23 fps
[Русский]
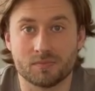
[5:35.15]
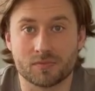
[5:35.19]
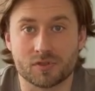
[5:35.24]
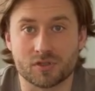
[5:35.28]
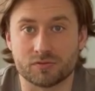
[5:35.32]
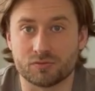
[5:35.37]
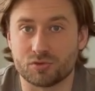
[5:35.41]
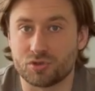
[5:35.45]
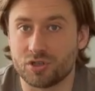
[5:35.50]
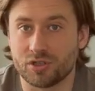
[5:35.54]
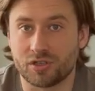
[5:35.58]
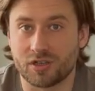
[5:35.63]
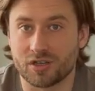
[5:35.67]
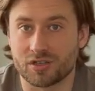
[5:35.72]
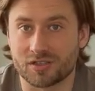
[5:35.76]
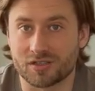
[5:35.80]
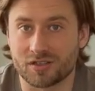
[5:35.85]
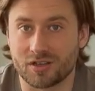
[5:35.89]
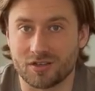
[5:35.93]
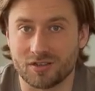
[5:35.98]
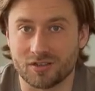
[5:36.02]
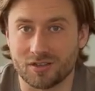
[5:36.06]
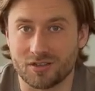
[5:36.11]
Звучит как
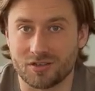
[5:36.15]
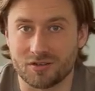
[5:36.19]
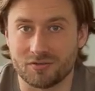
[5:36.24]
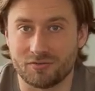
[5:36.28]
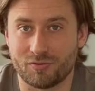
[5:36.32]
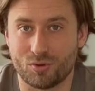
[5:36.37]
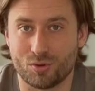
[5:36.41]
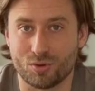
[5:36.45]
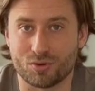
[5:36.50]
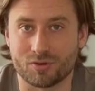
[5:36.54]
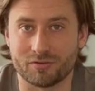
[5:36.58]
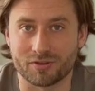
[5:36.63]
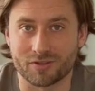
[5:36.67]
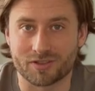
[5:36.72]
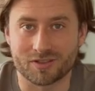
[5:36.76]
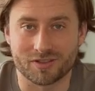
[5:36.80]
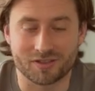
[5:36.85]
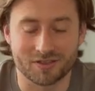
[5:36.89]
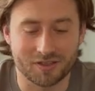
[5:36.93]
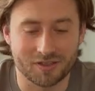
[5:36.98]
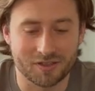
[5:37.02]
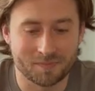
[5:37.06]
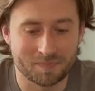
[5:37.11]
заклинание в
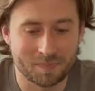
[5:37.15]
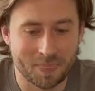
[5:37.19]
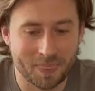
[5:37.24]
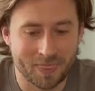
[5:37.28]
Хогвартсе, да?